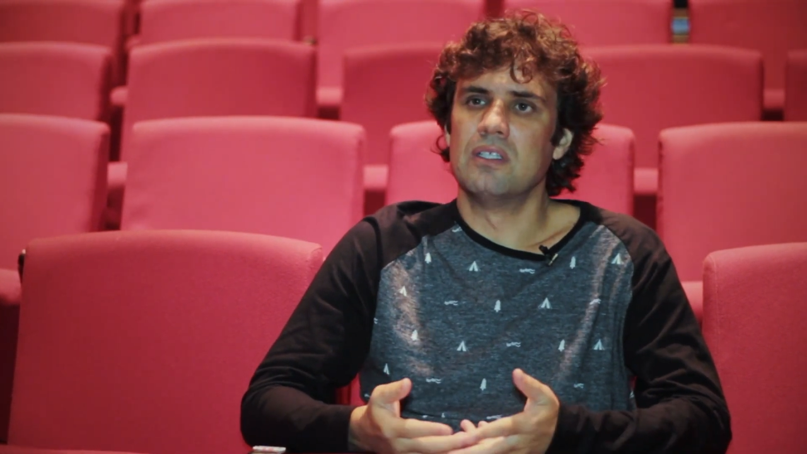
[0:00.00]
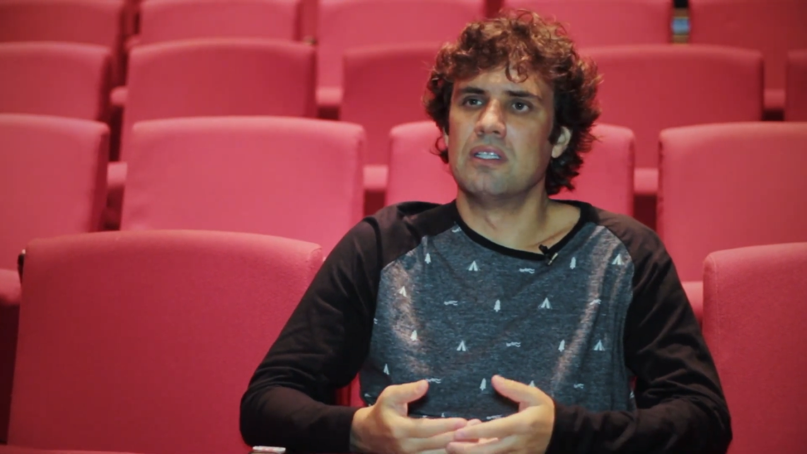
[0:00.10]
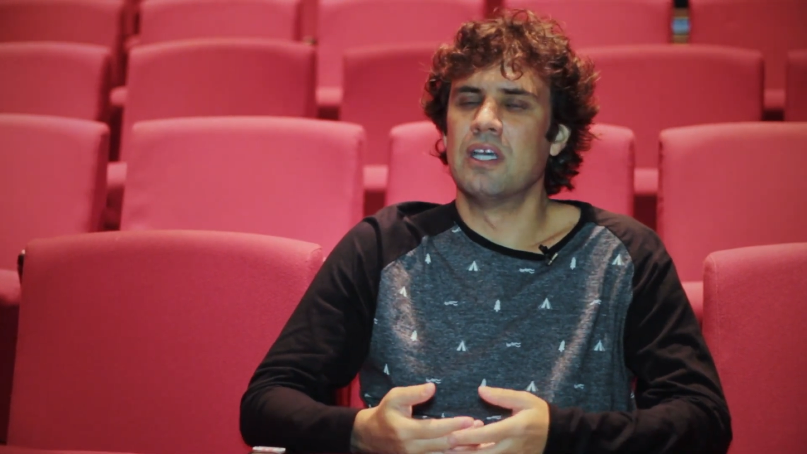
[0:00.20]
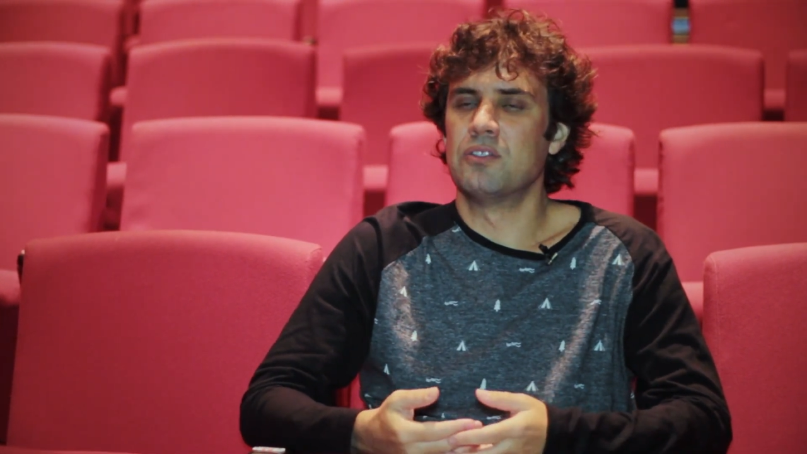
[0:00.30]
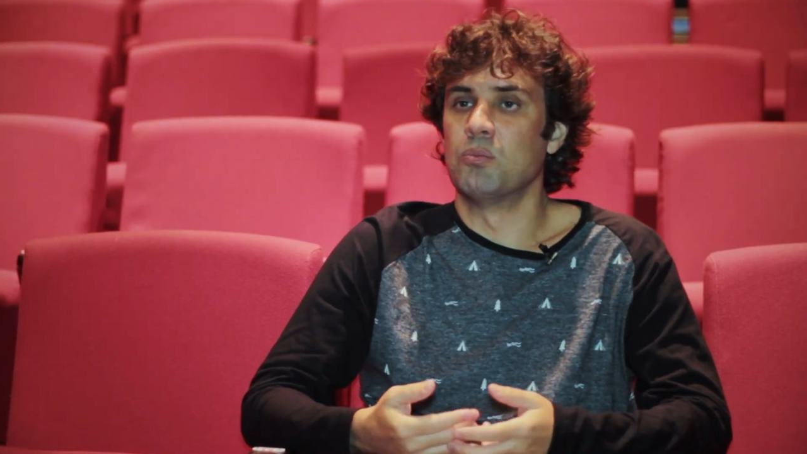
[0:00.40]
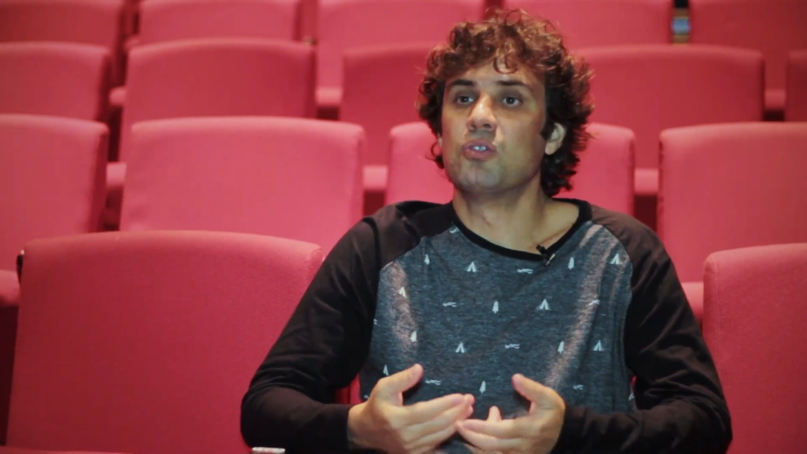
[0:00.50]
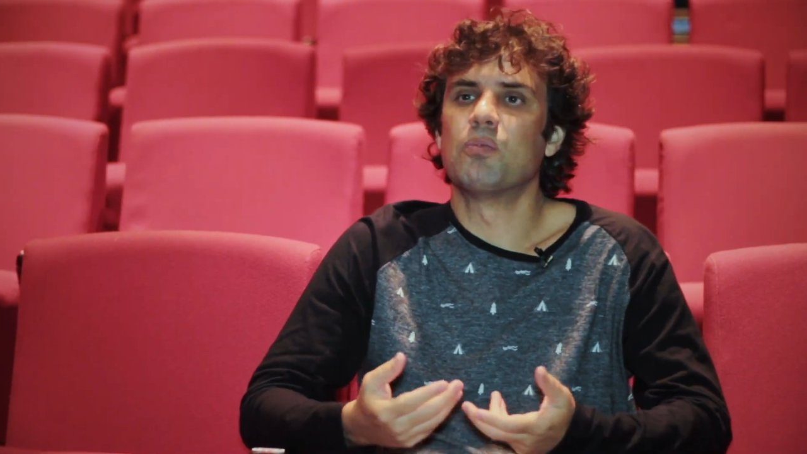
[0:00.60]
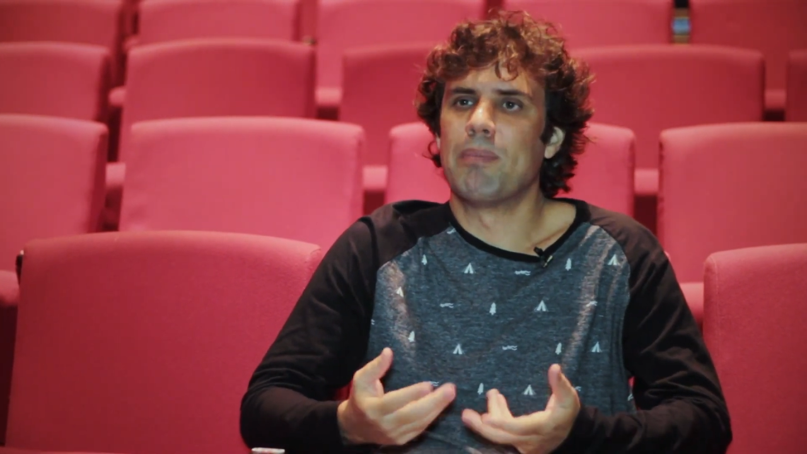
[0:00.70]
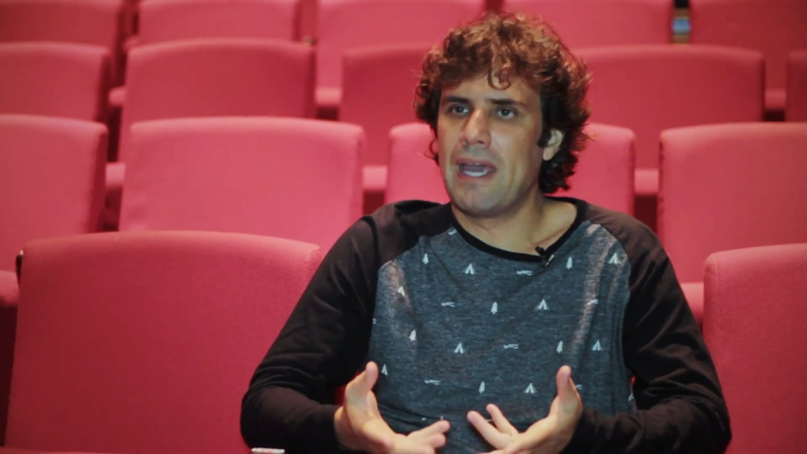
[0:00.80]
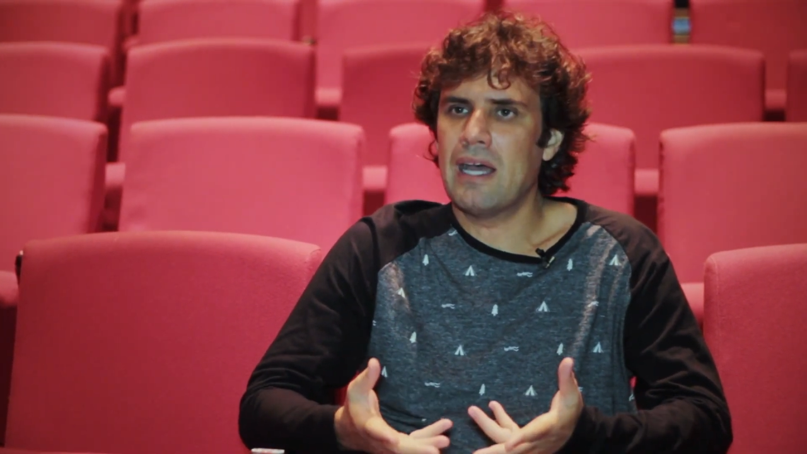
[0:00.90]
né, de muito
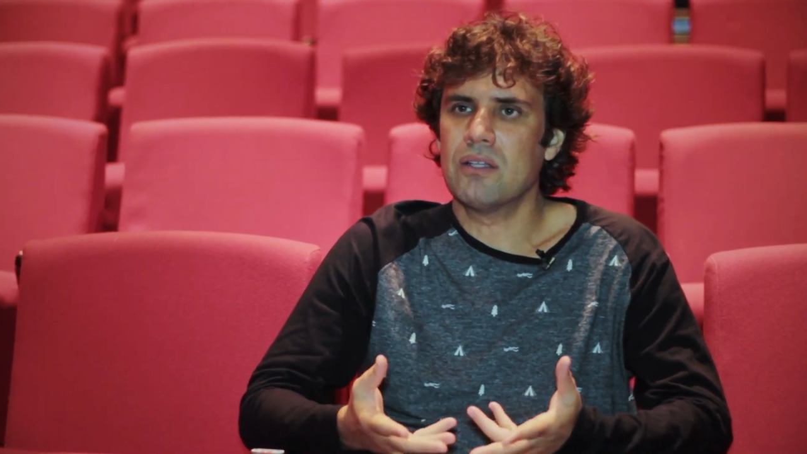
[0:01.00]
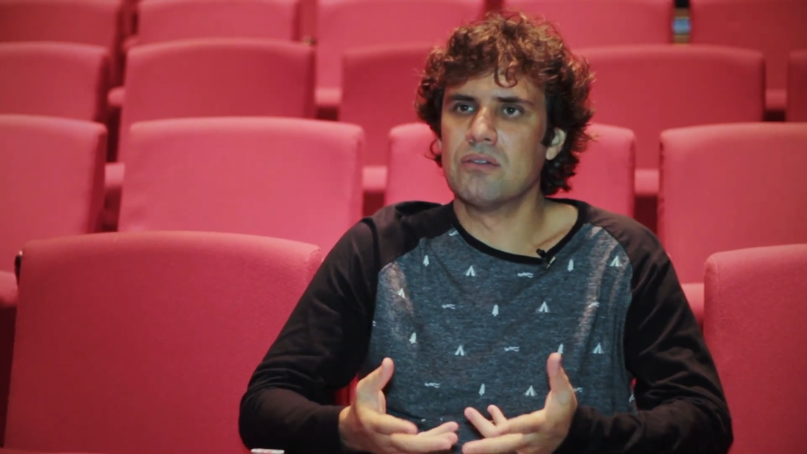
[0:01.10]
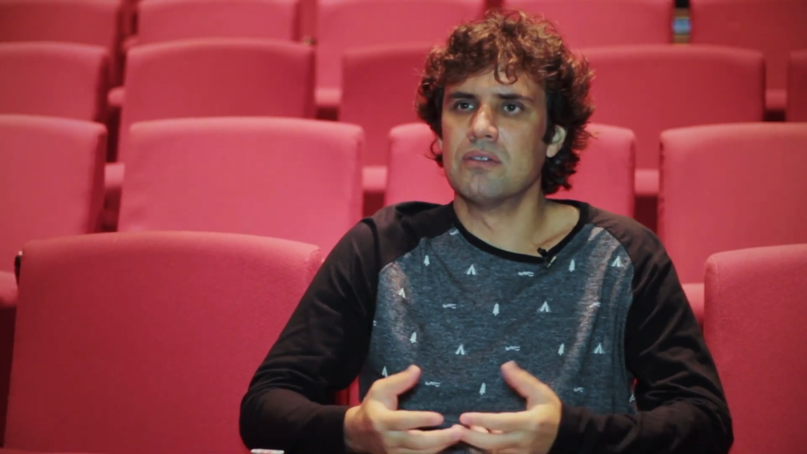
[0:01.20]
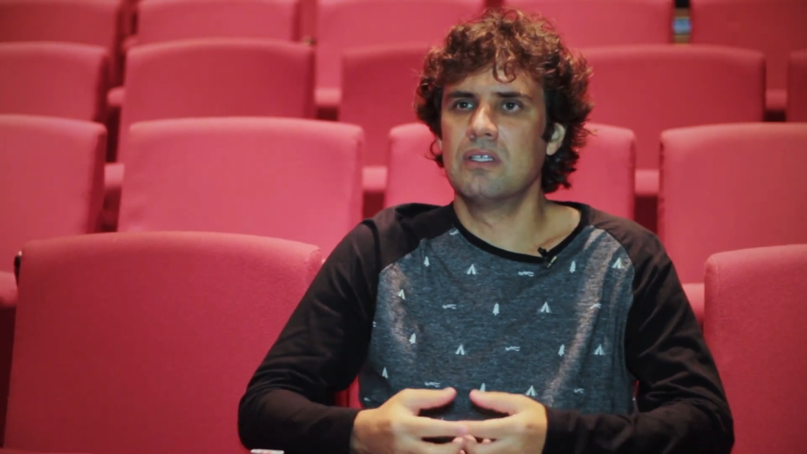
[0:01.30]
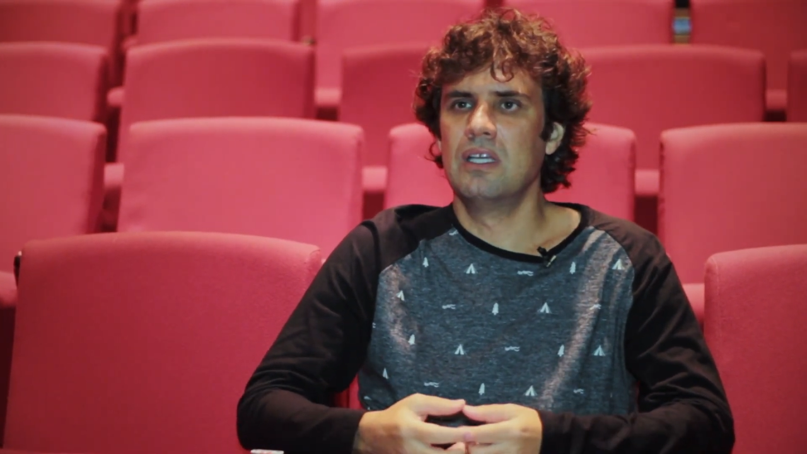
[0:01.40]
perto.